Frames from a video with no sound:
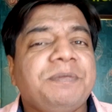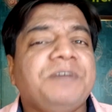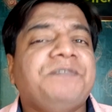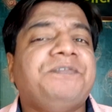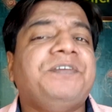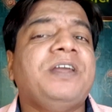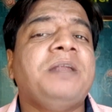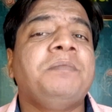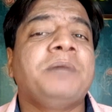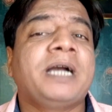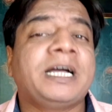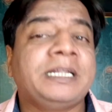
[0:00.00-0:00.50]
भी
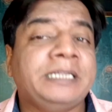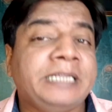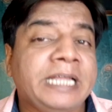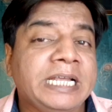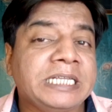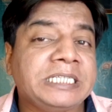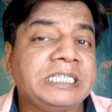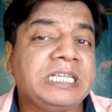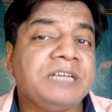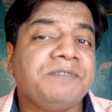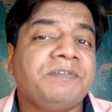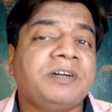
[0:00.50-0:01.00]
फिल्म का
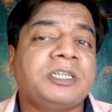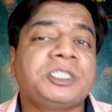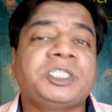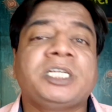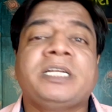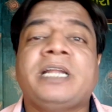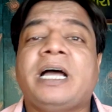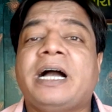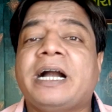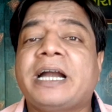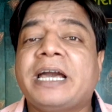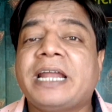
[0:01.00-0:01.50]
देसी वर्जन
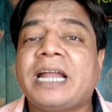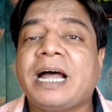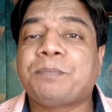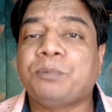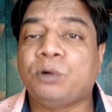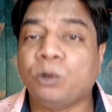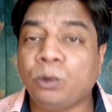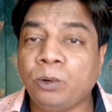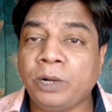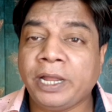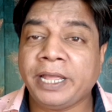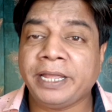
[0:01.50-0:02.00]
अगर आप
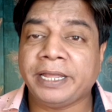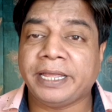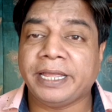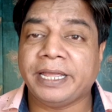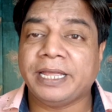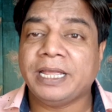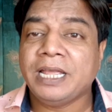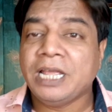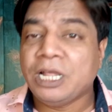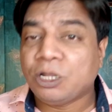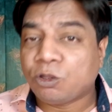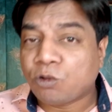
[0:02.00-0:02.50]
ढूंढेंगे
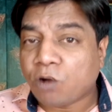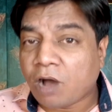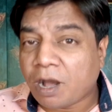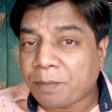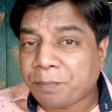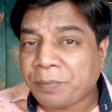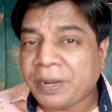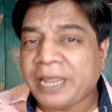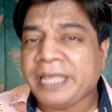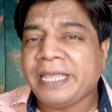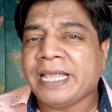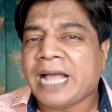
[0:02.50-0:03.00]
तो
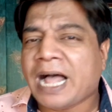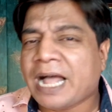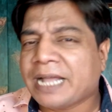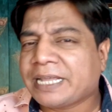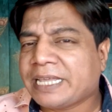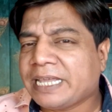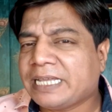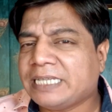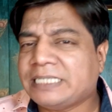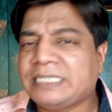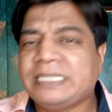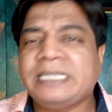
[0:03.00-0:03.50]
अपने यहाँ की
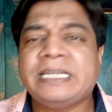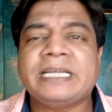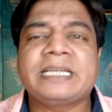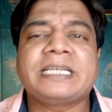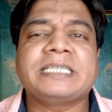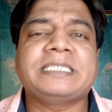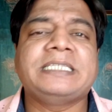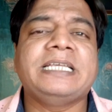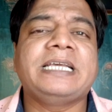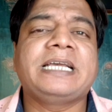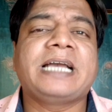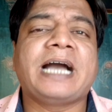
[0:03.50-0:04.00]
किसी न
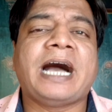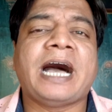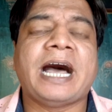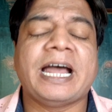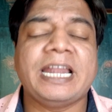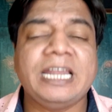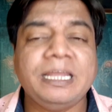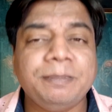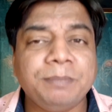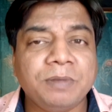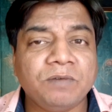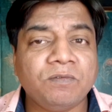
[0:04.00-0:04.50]
किसी की
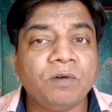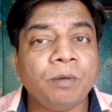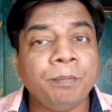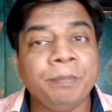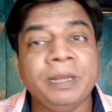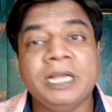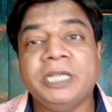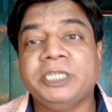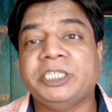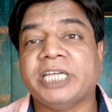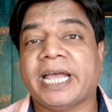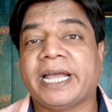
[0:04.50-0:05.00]
कहानी में वो
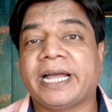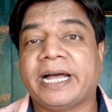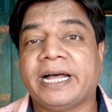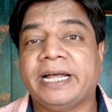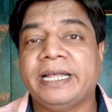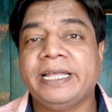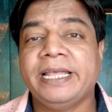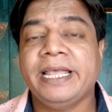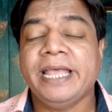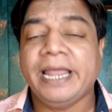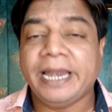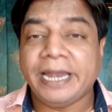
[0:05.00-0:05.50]
मिल जाएगा
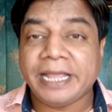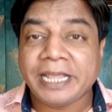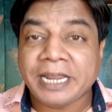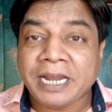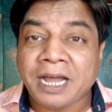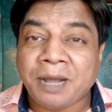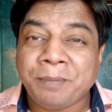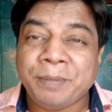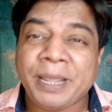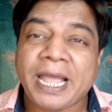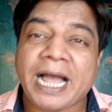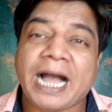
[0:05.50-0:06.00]
लेकिन
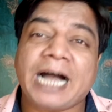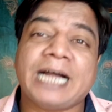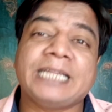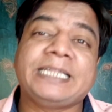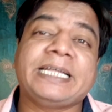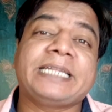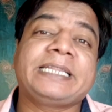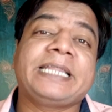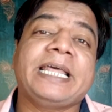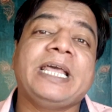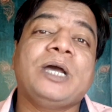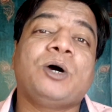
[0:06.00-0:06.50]
हमें
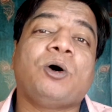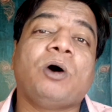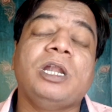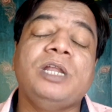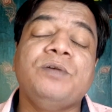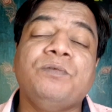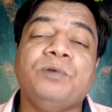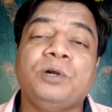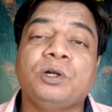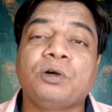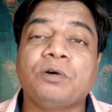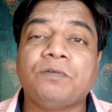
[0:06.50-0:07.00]
आदत है
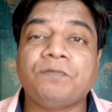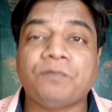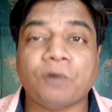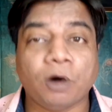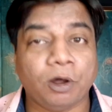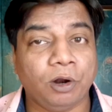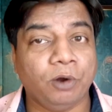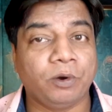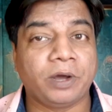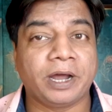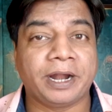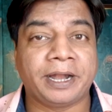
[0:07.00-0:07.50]
हॉलीवुड को
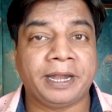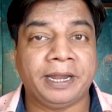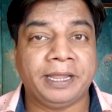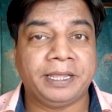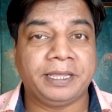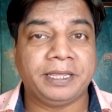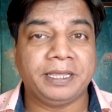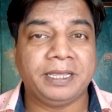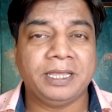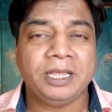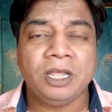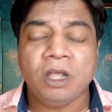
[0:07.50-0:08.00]
फॉलो करने
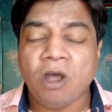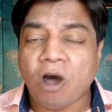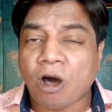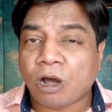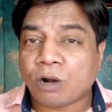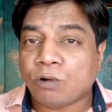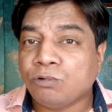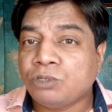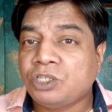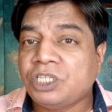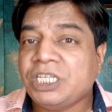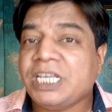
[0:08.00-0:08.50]
की और
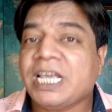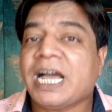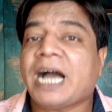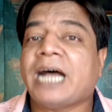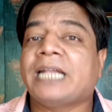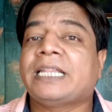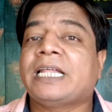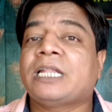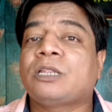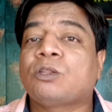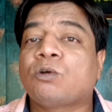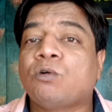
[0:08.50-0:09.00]
उसी
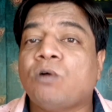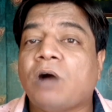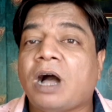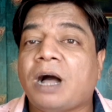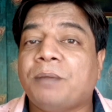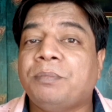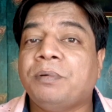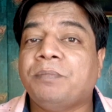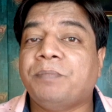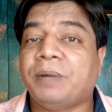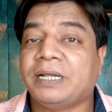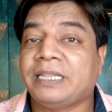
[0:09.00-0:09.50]
आदत को
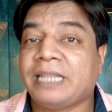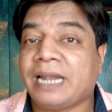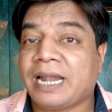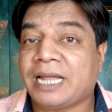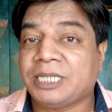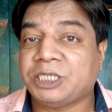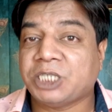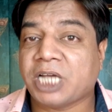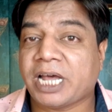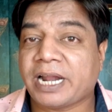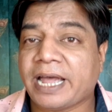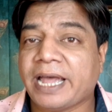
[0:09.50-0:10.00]
अब बदला
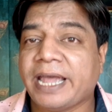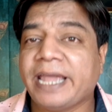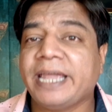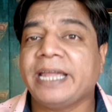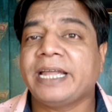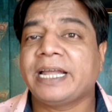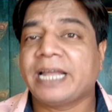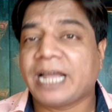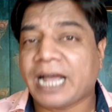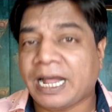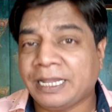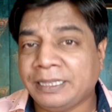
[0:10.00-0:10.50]
जा रहा है
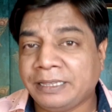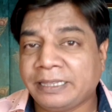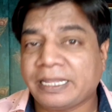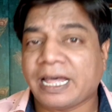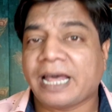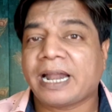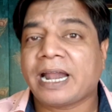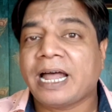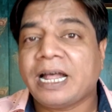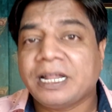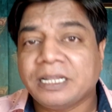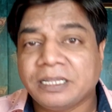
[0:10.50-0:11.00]

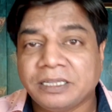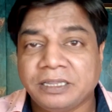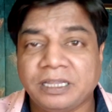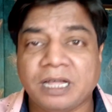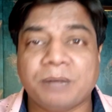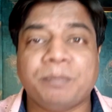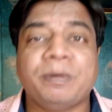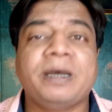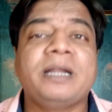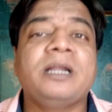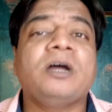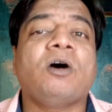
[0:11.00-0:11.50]
कांतारा
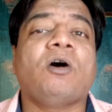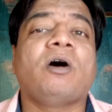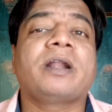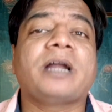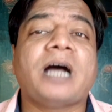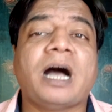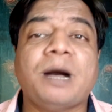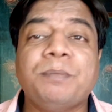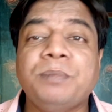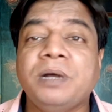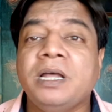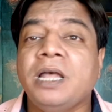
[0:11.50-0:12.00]
दमन और
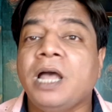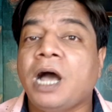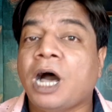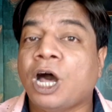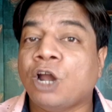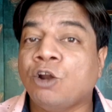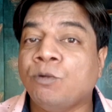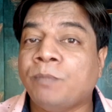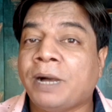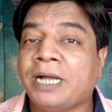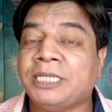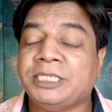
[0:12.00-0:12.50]
अब
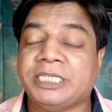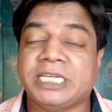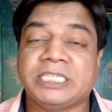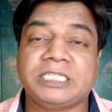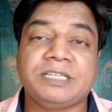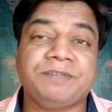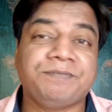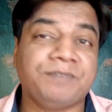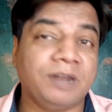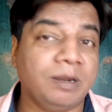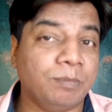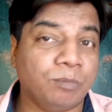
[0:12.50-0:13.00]
हनुमान जैसी
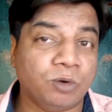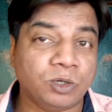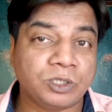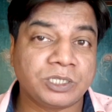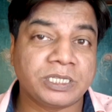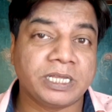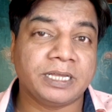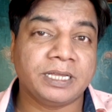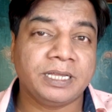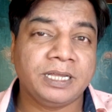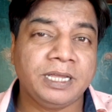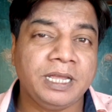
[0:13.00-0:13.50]
फिल्मों
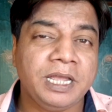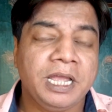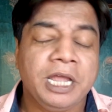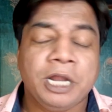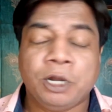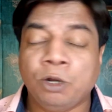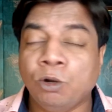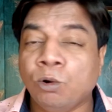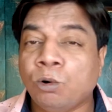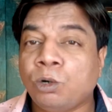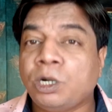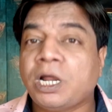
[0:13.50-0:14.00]
से
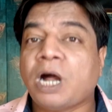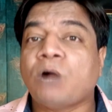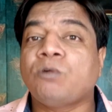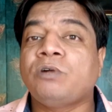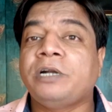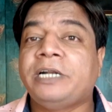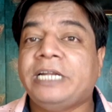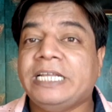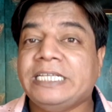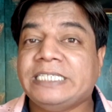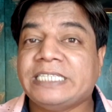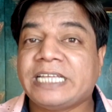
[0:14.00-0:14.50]
नो डाउट
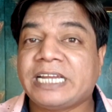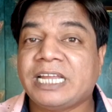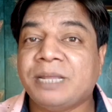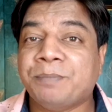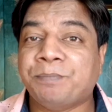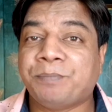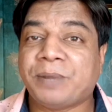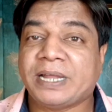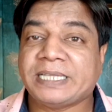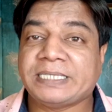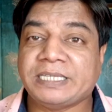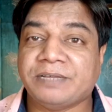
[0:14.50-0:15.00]
टीजर
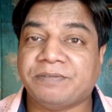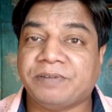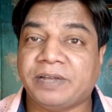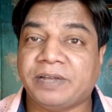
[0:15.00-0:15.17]
इंप्रेसिव